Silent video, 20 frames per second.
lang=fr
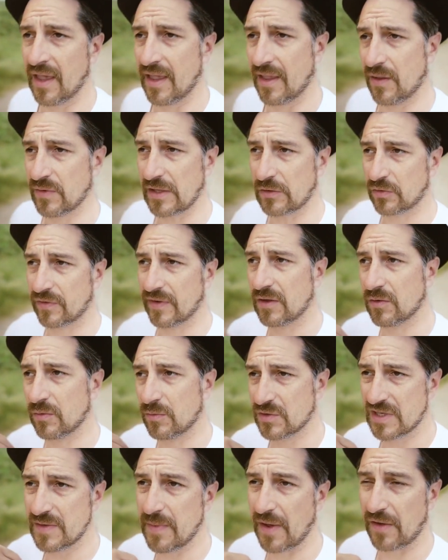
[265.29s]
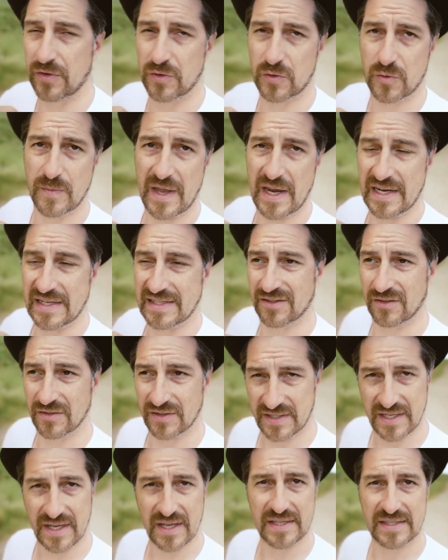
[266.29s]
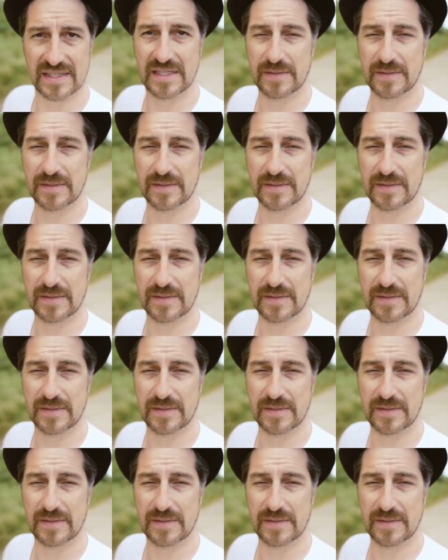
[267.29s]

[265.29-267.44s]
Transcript: Et on a, aussi parfois du mal à sentir ce